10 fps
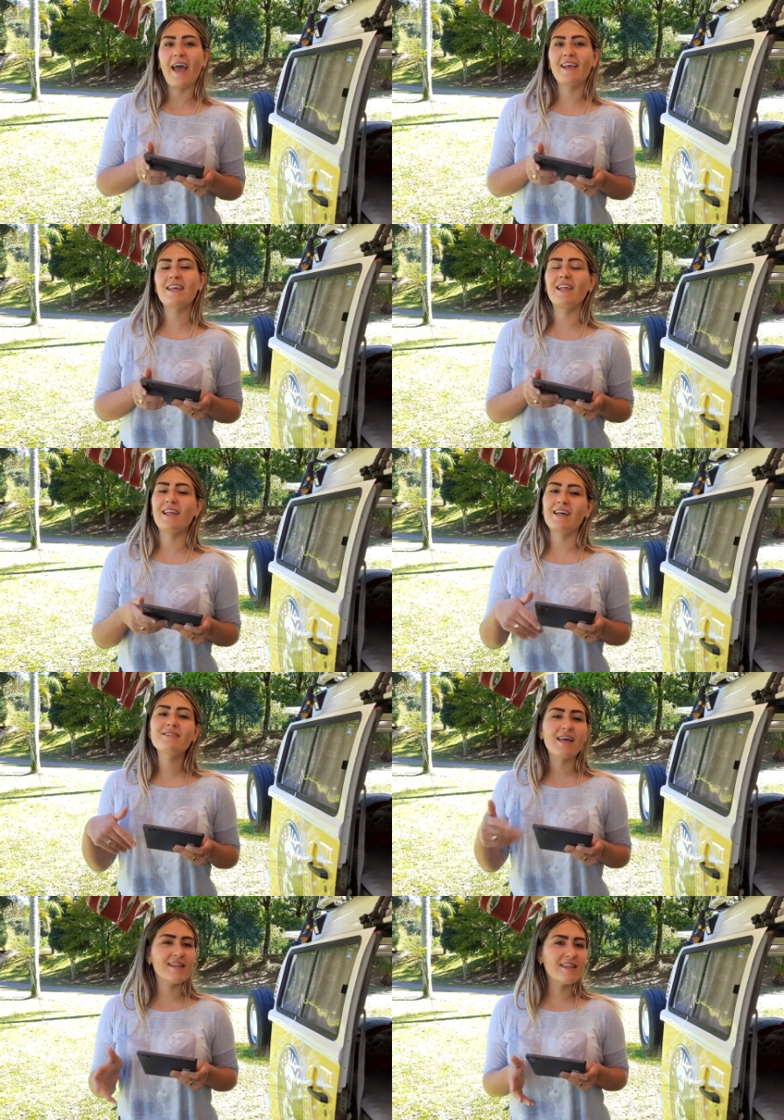é que ele
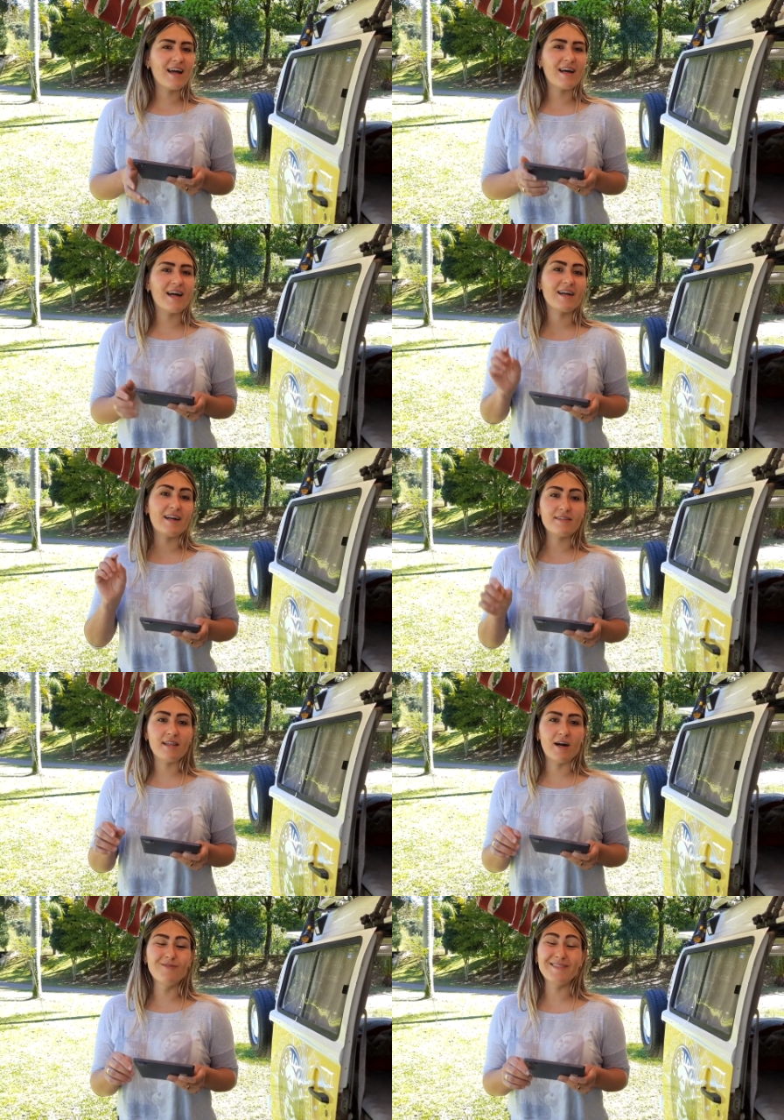aceita
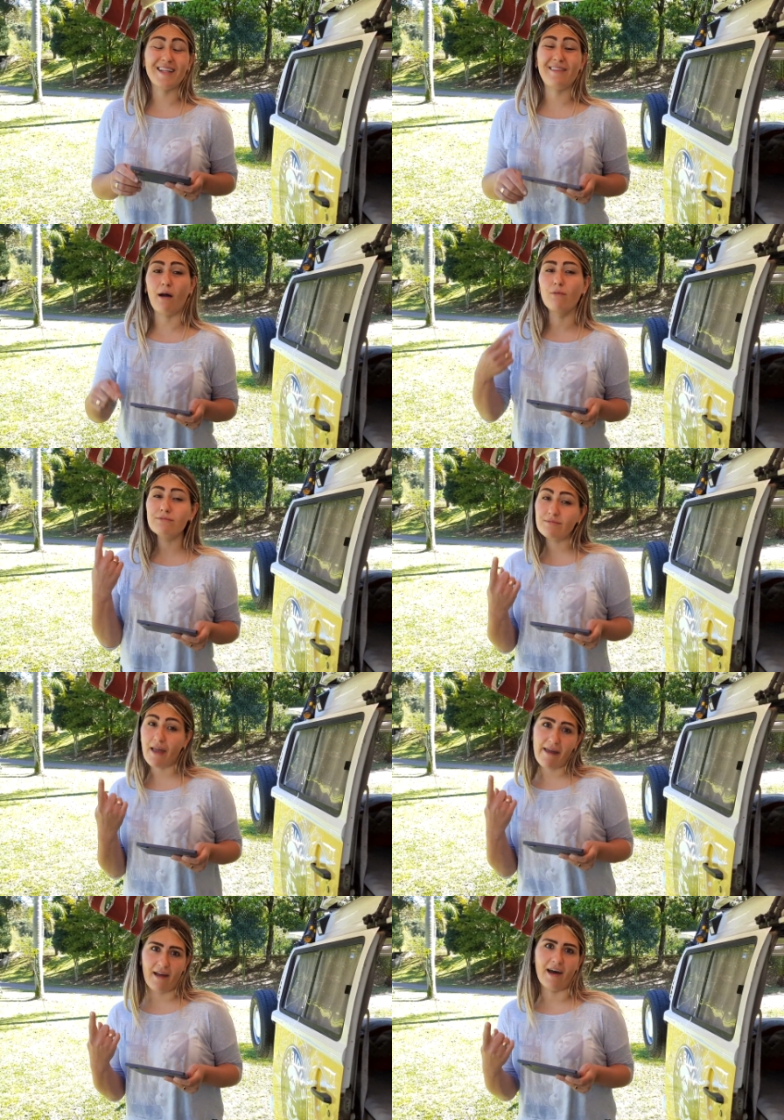cartão de até 1
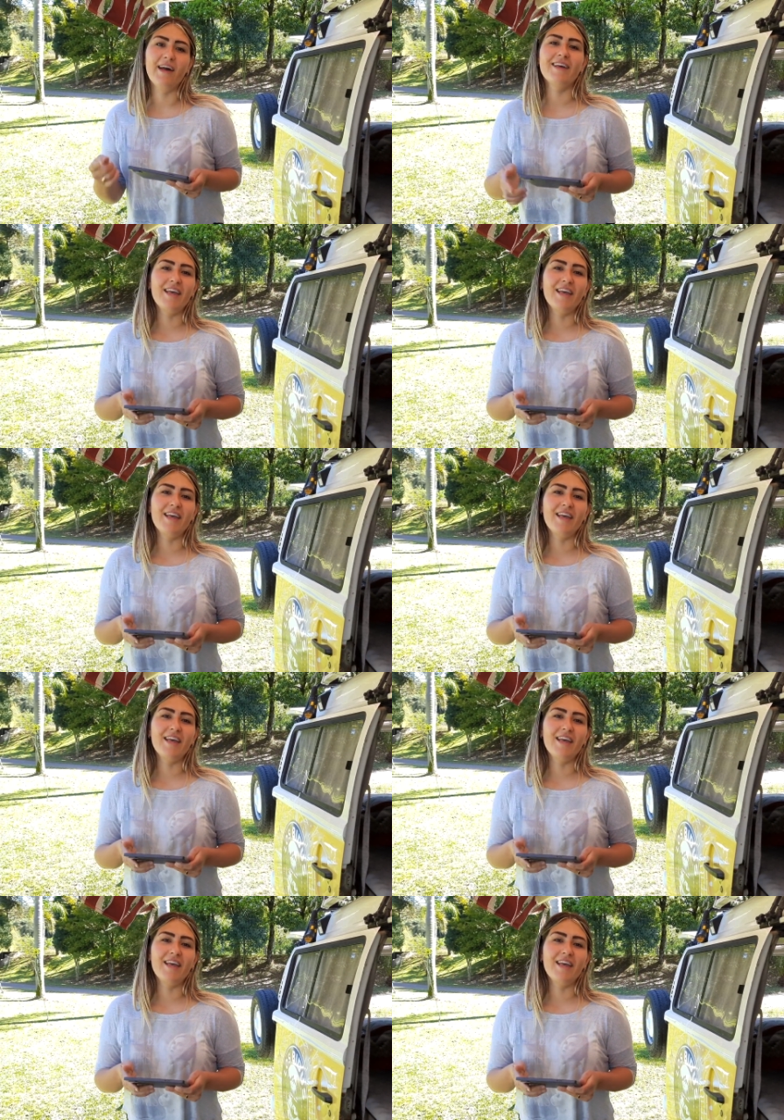terra.